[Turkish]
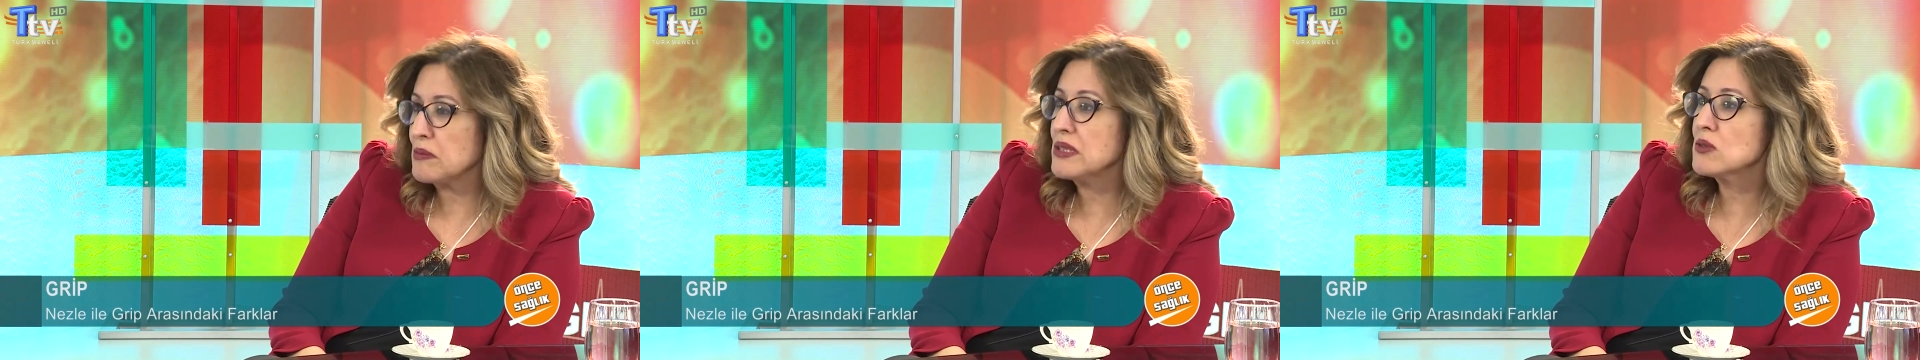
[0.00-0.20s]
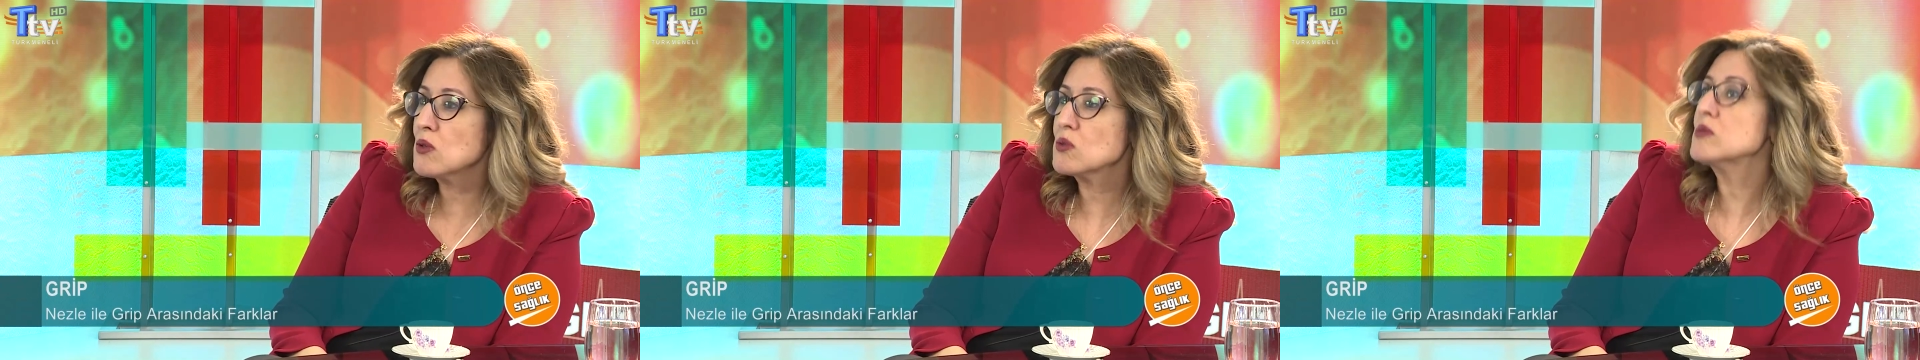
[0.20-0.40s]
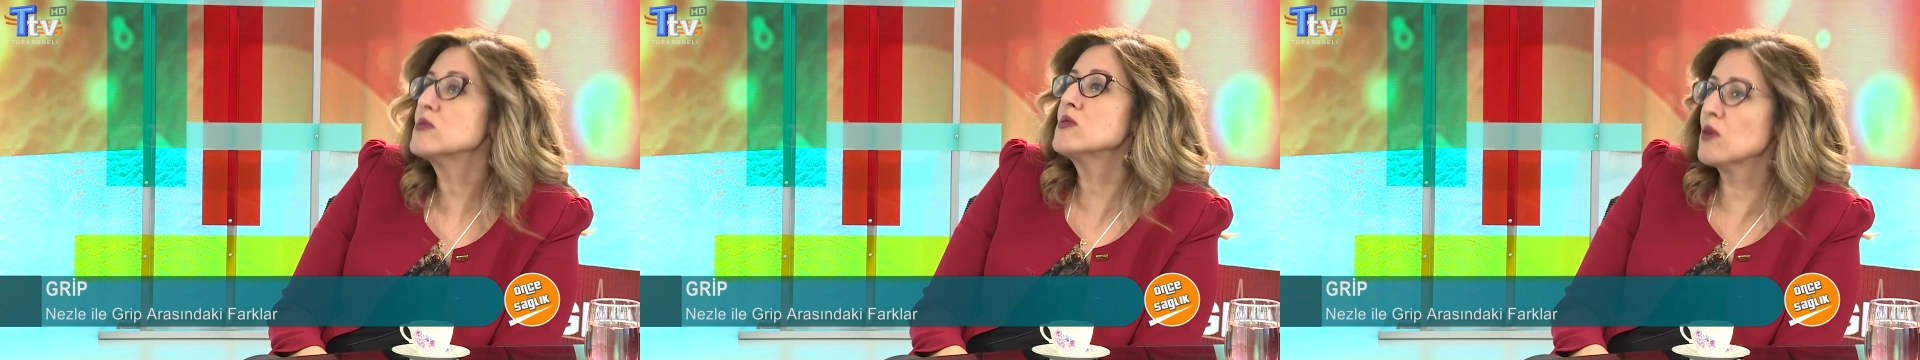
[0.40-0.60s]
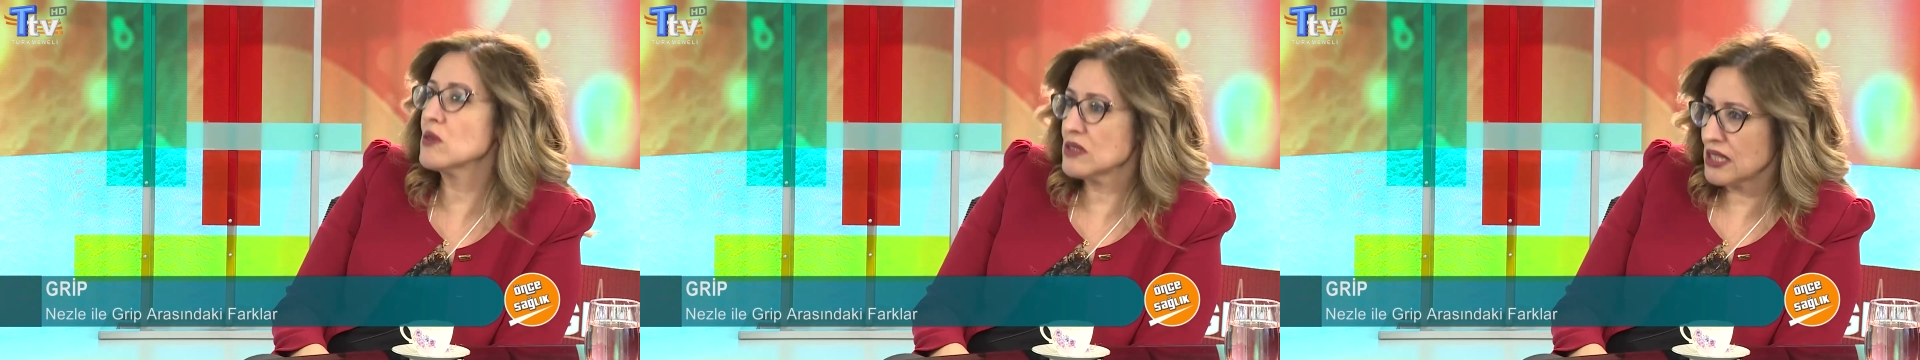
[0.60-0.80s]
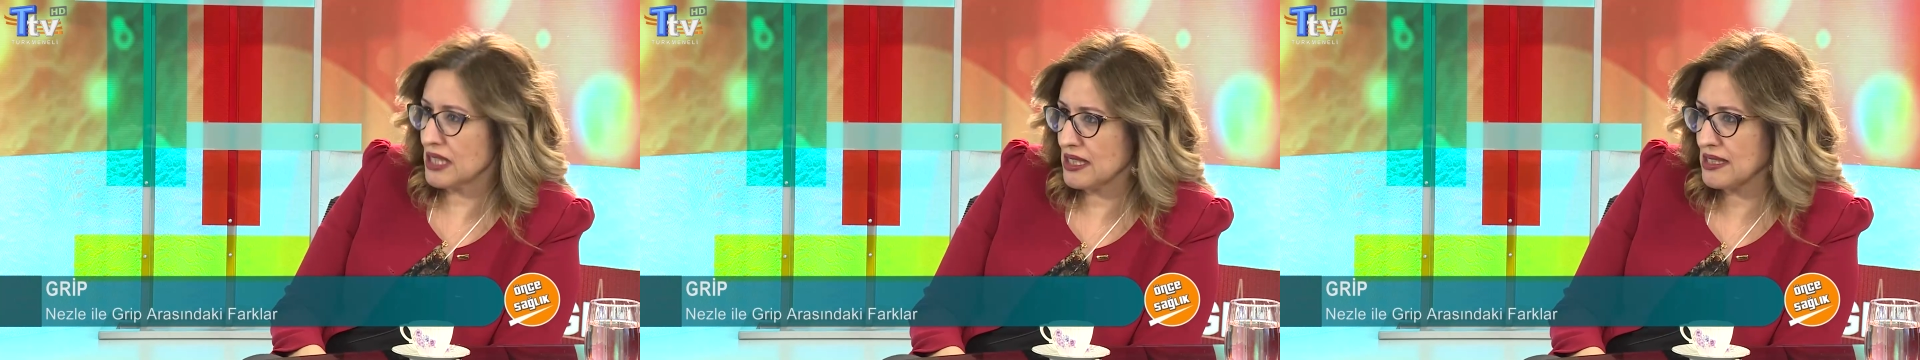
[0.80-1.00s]

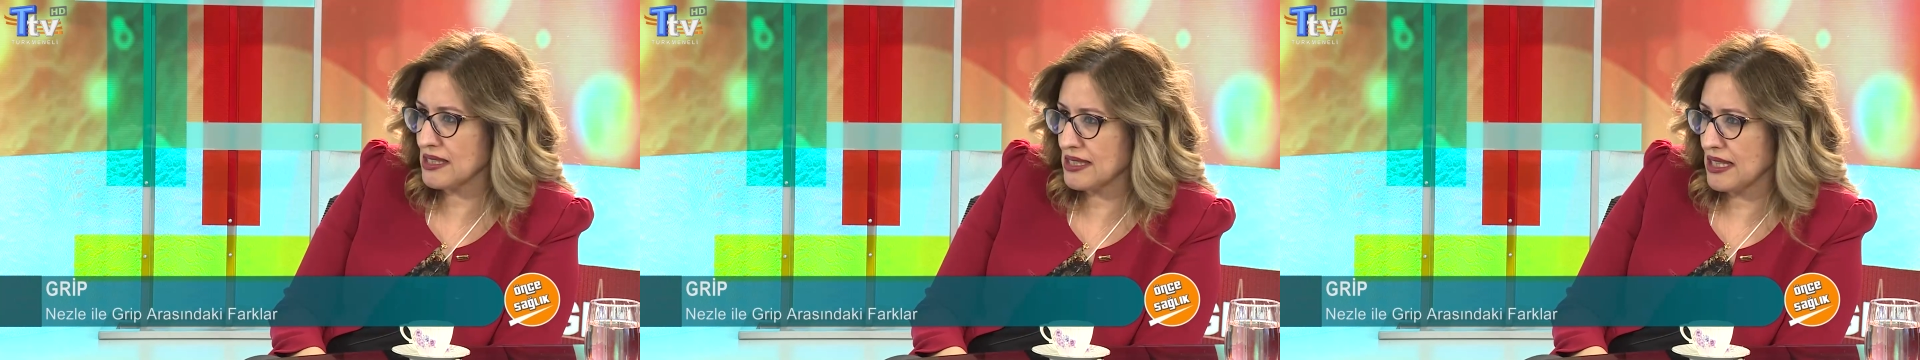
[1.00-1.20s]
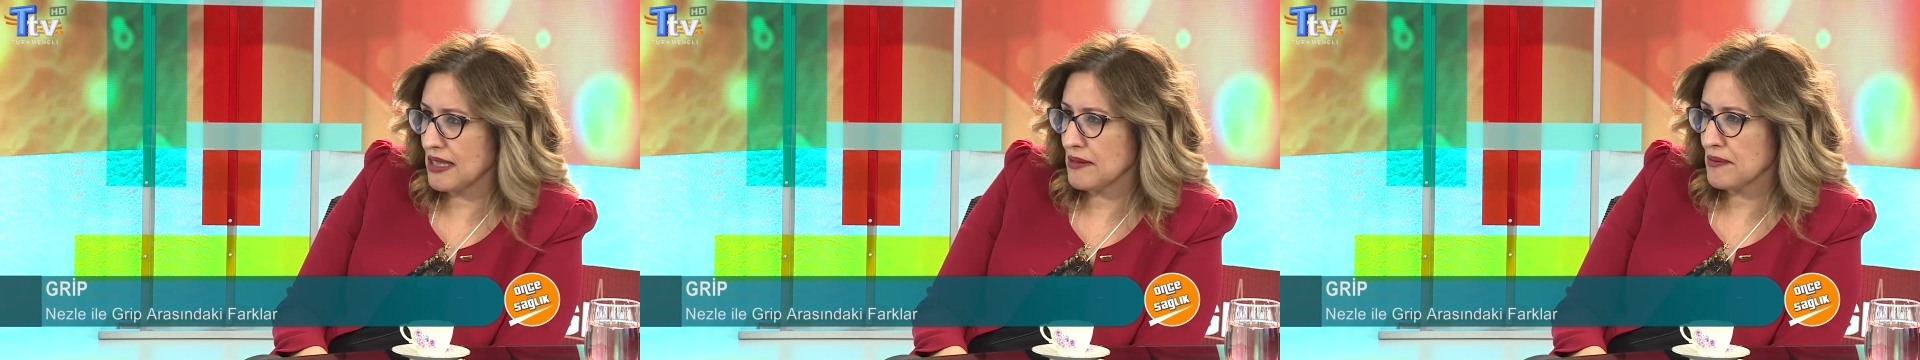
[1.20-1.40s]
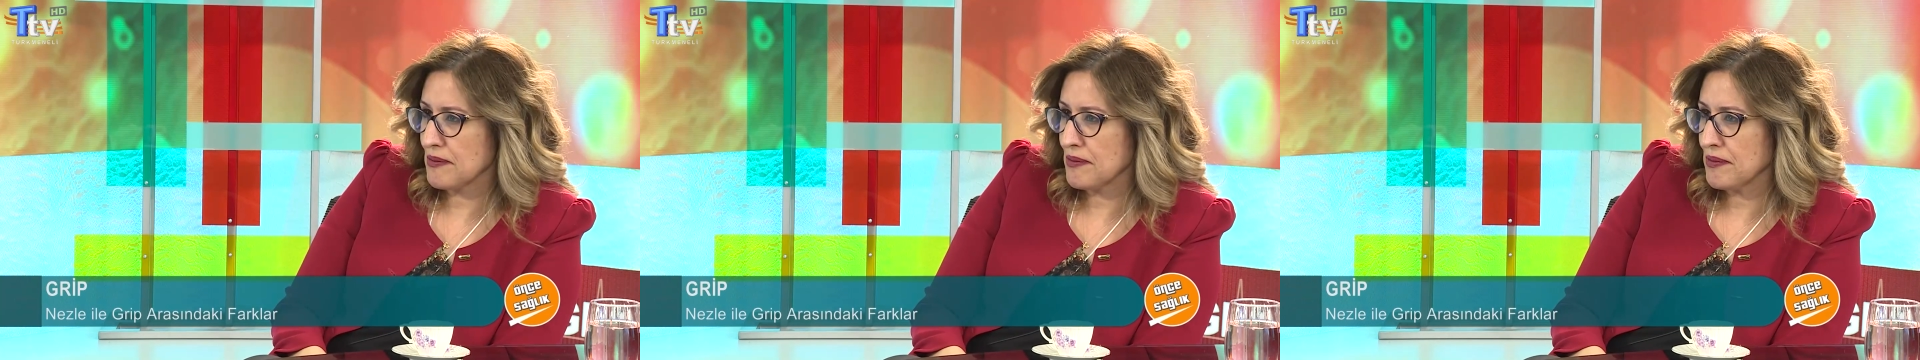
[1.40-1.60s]
1918'de.